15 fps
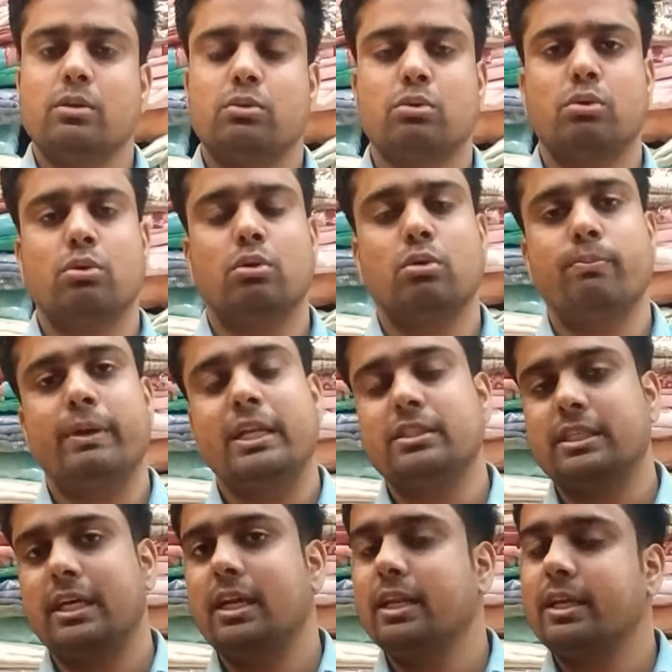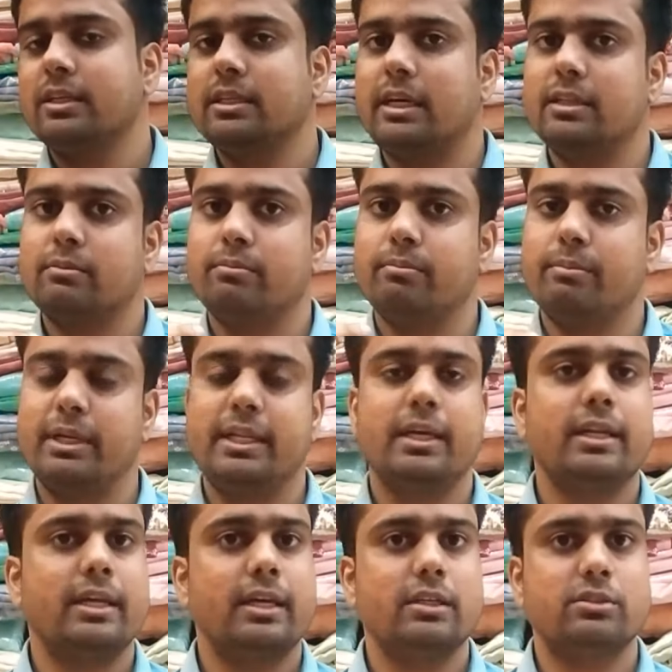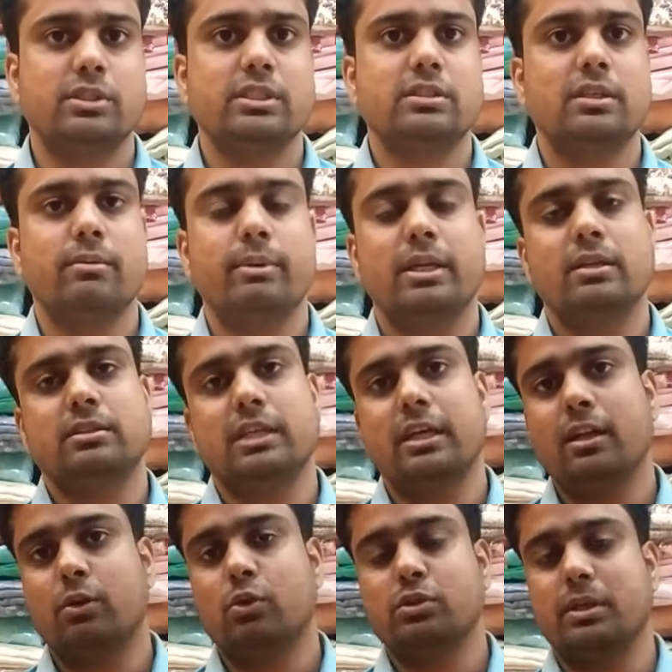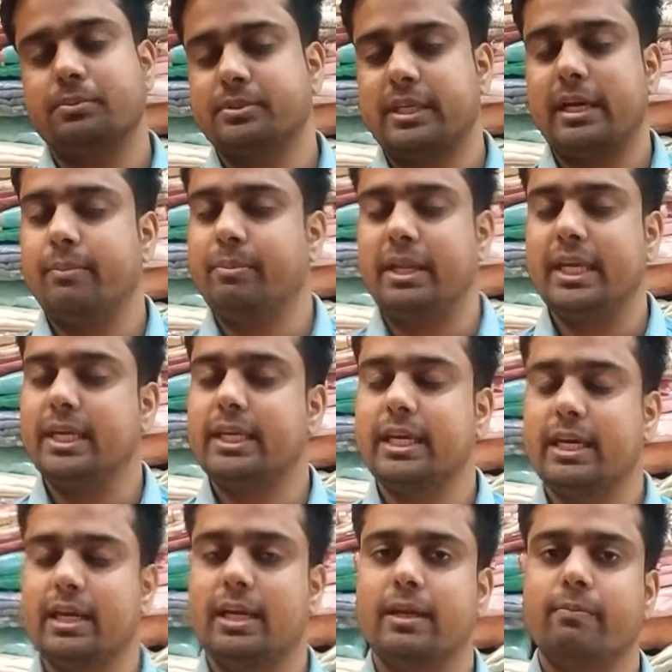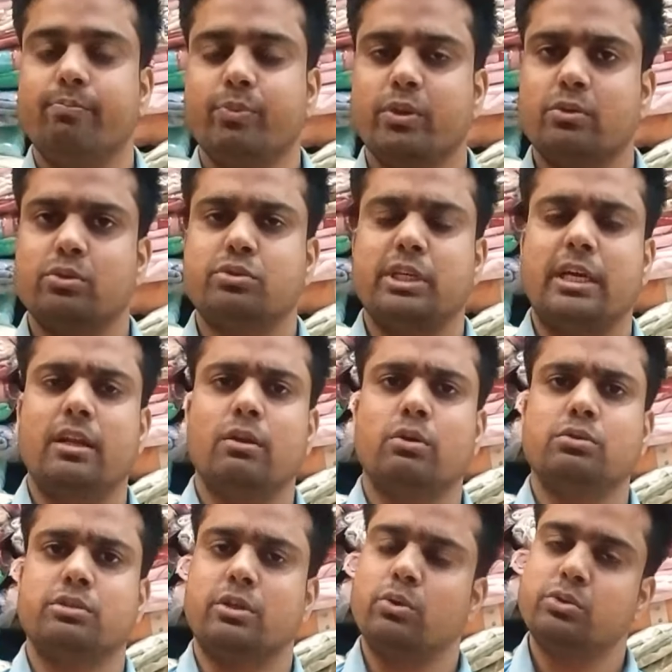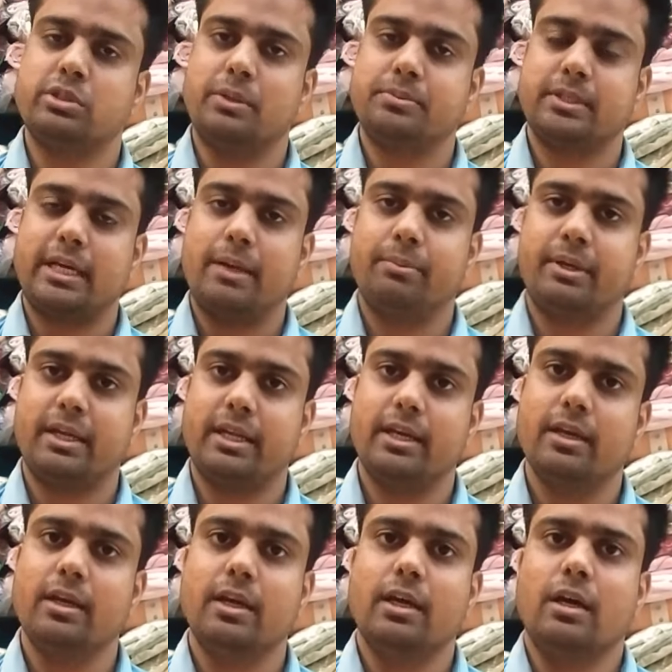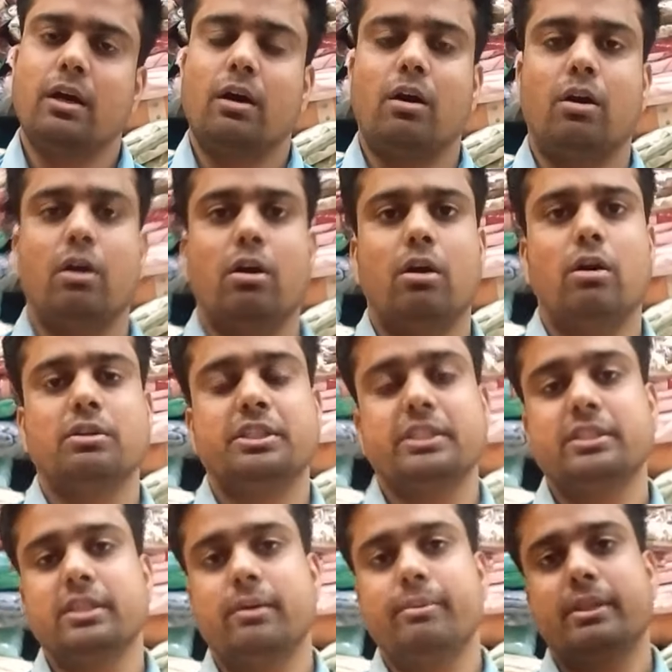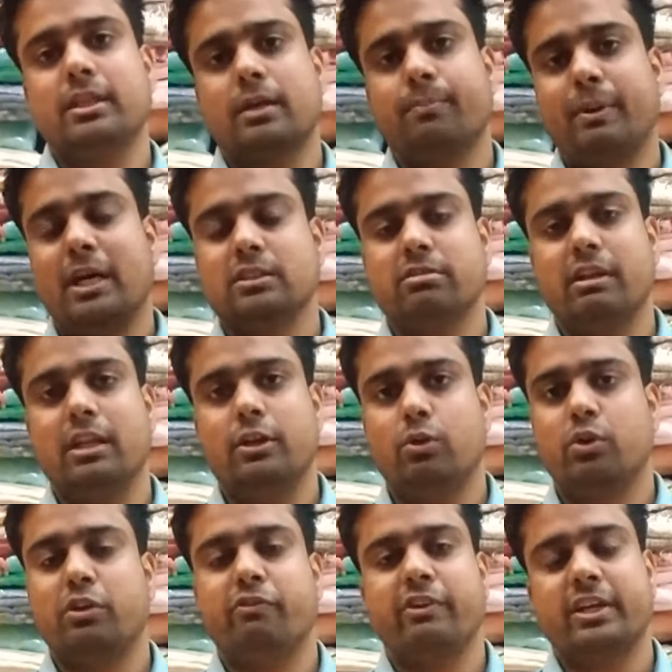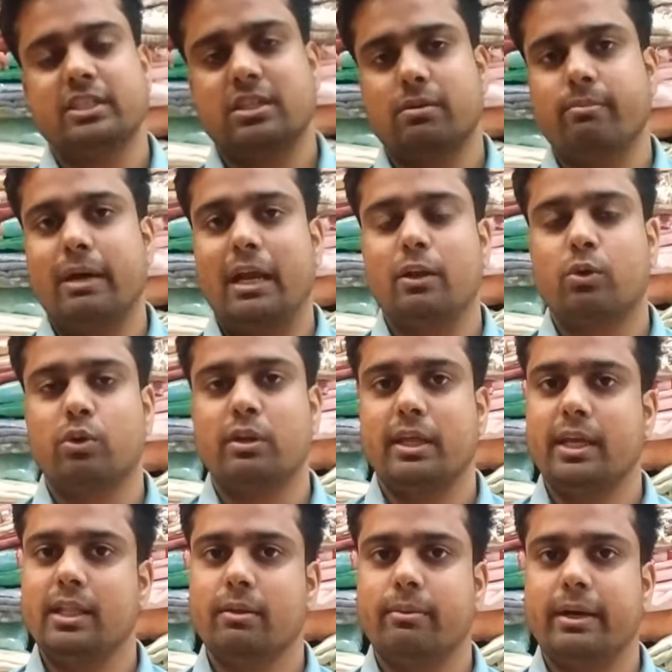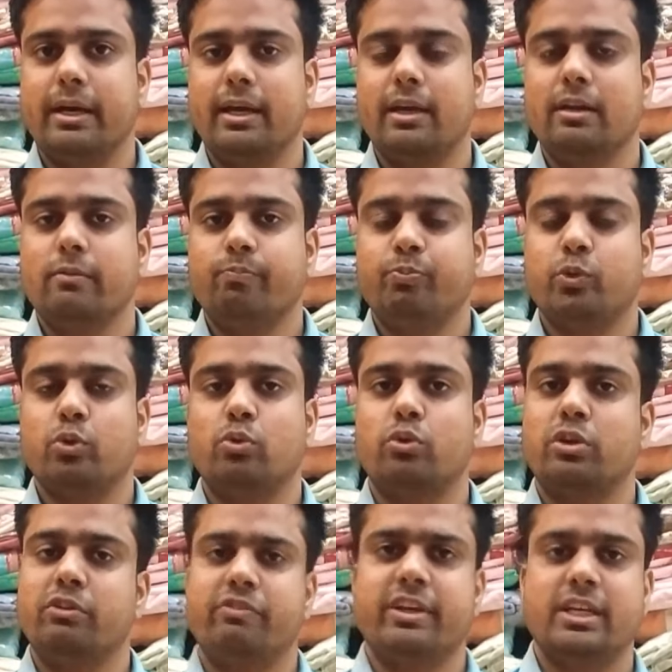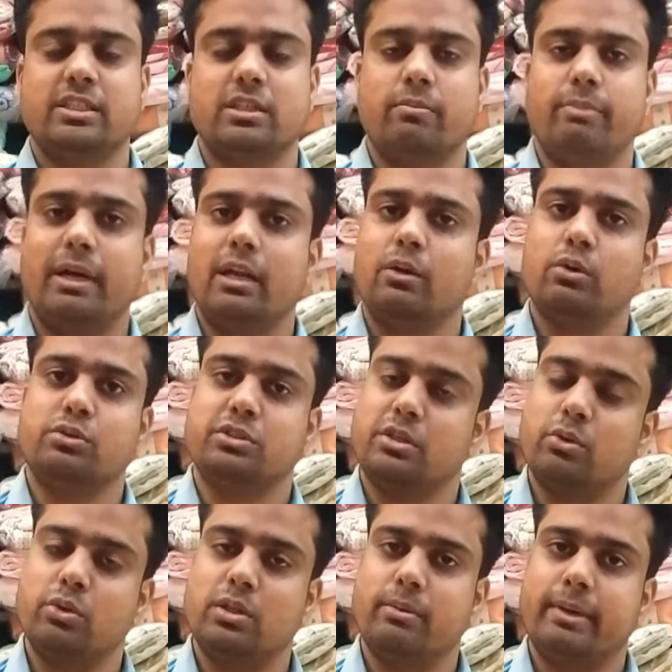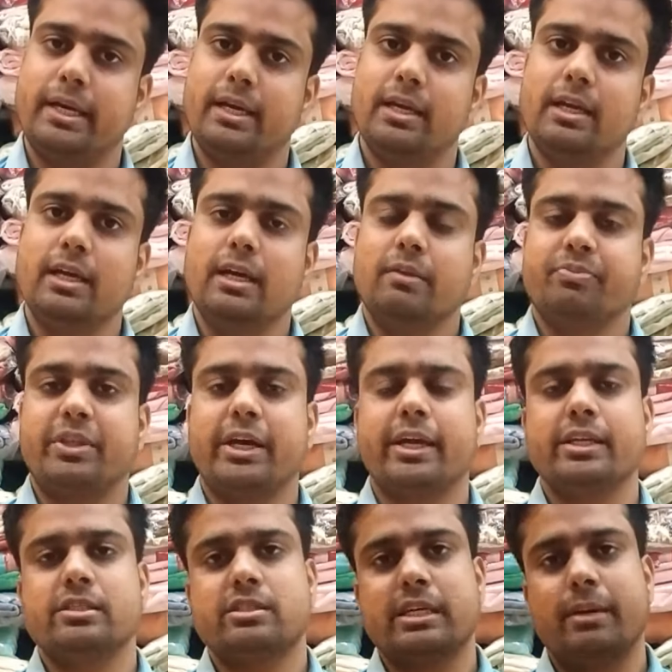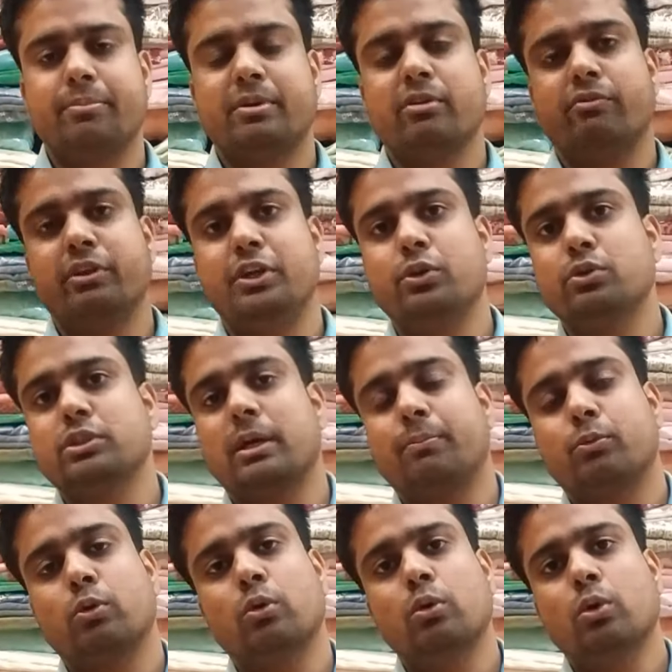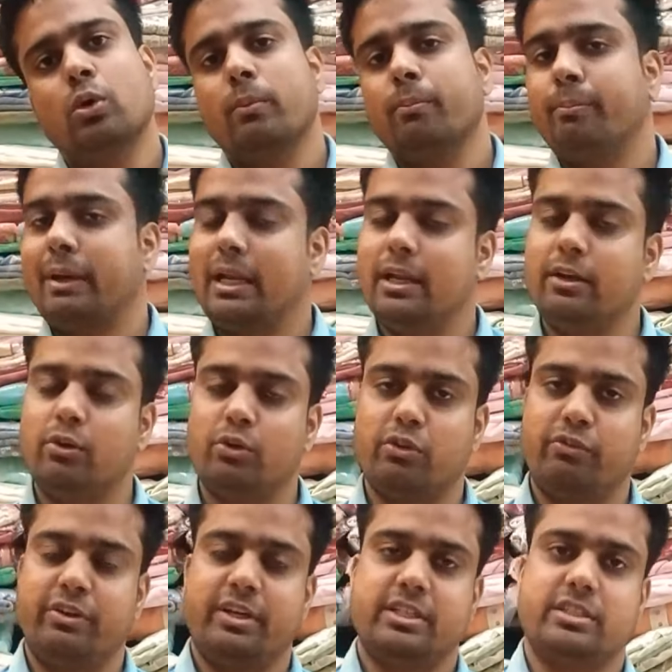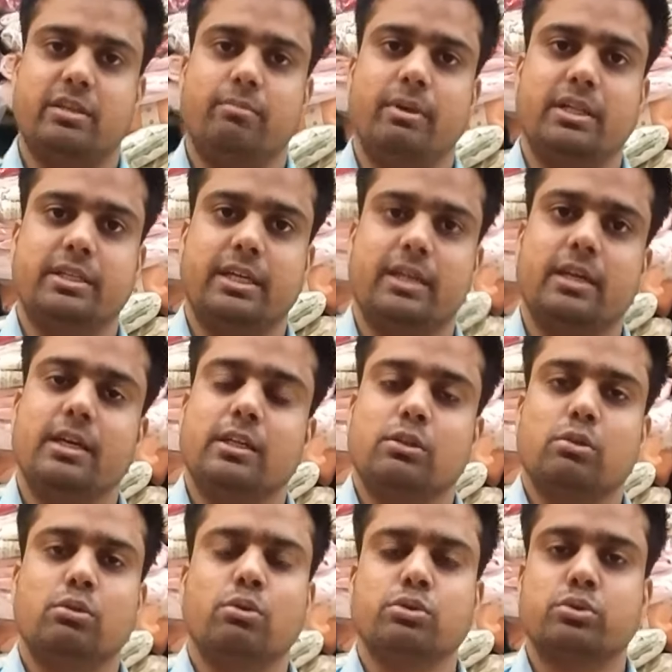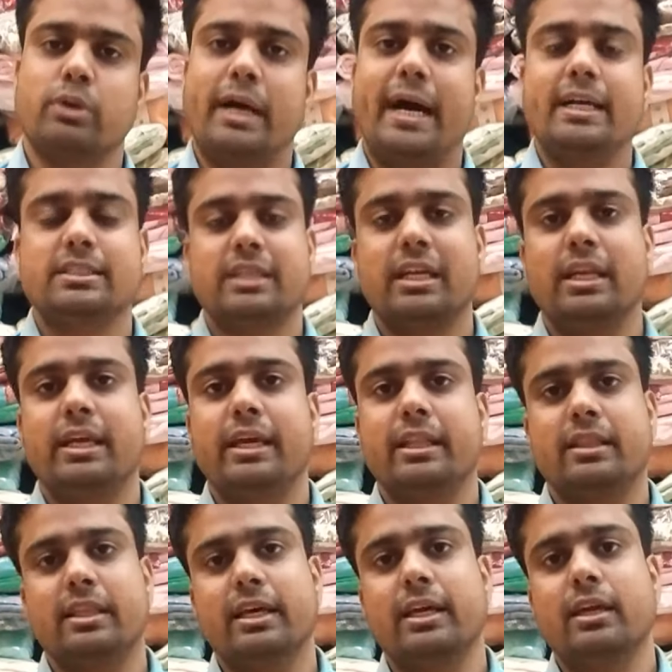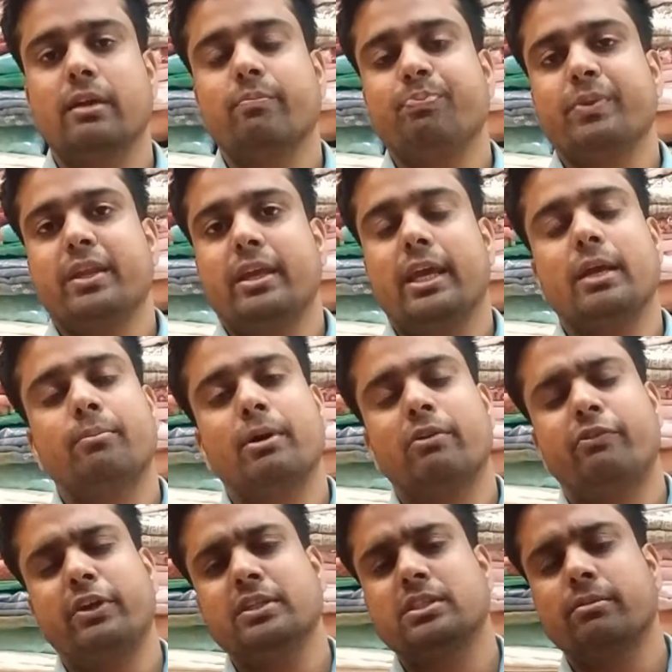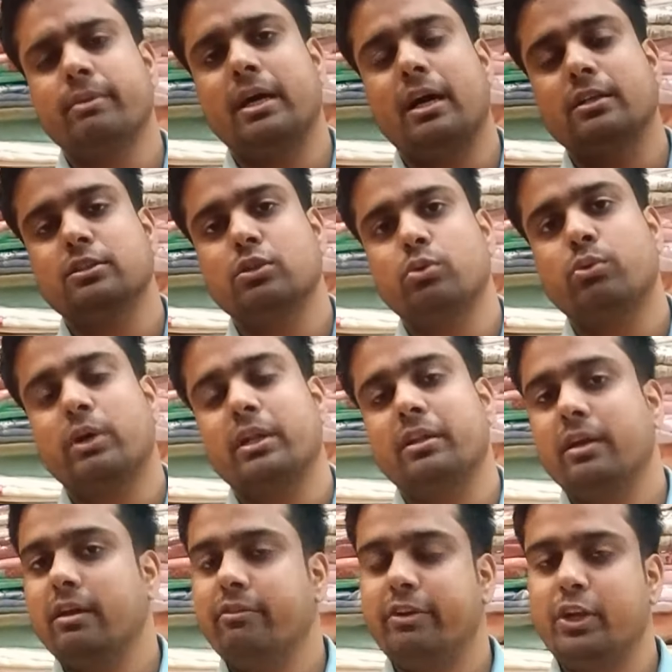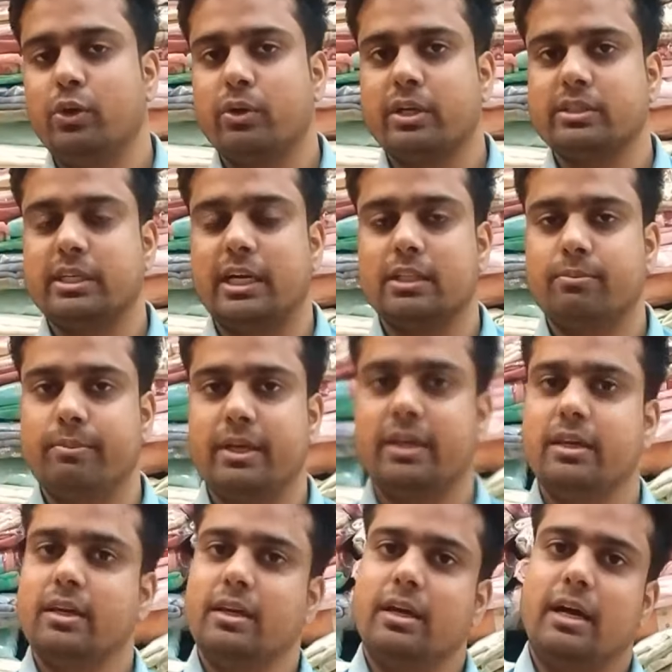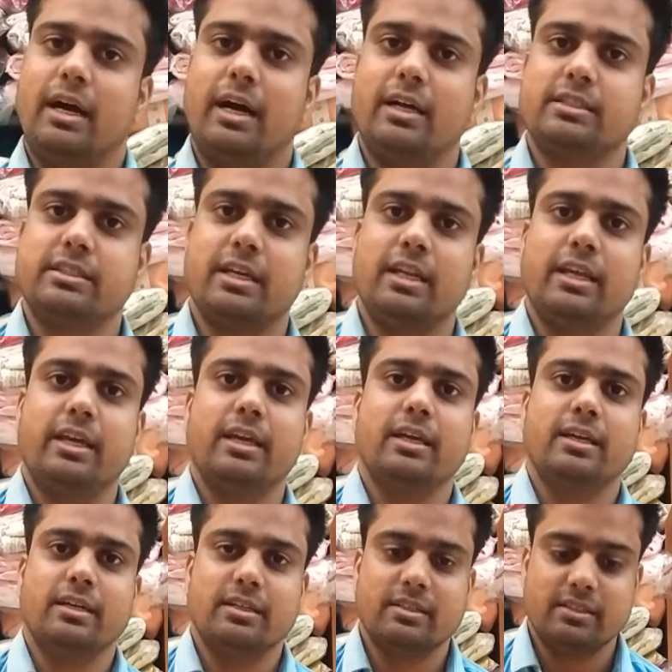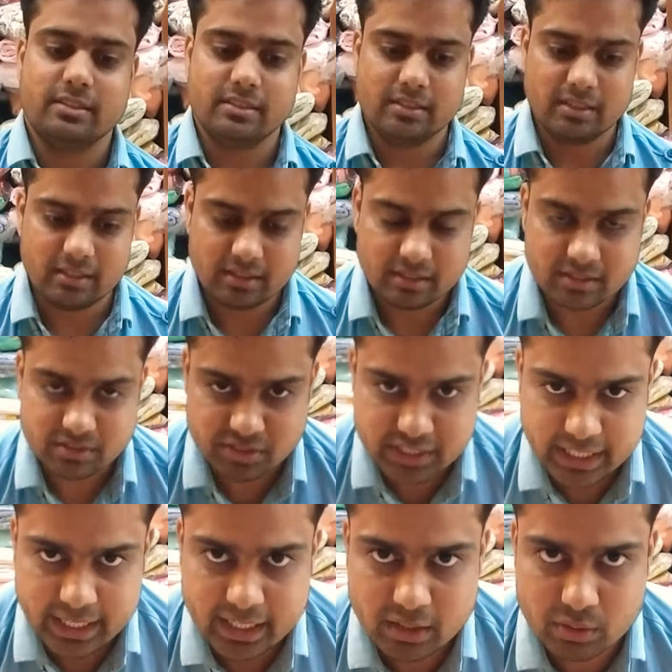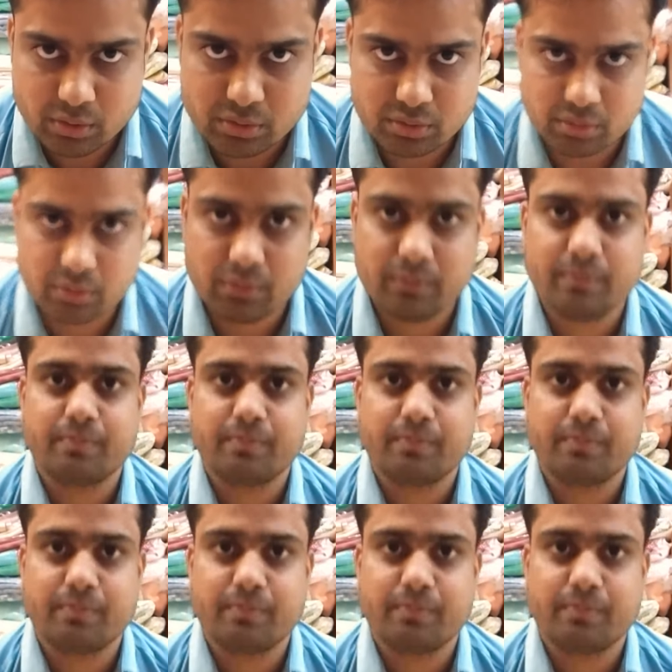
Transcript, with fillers: तो मेरे चैनल के साथ बने रहे जिसने मेरे चैनल को सब्सक्राइब नहीं किया है तो चैनल को जरूर सब्सक्राइब करें और जिसने अभी तक पास वाले नोटिफिकेशन बैल को नहीं दबाया तो नोटिफिकेशन बैल को जरूर दबाए ताकि इस टाइप के वीडियोज आपको पहले नोटिफिकेशन मिल जाए तो दोस्तों आज के लिए इतना ही एक बार फिर से मैं हाजिर हूंगा नए वीडियो के साथ में आज के लिए जय हिंद दोस्तों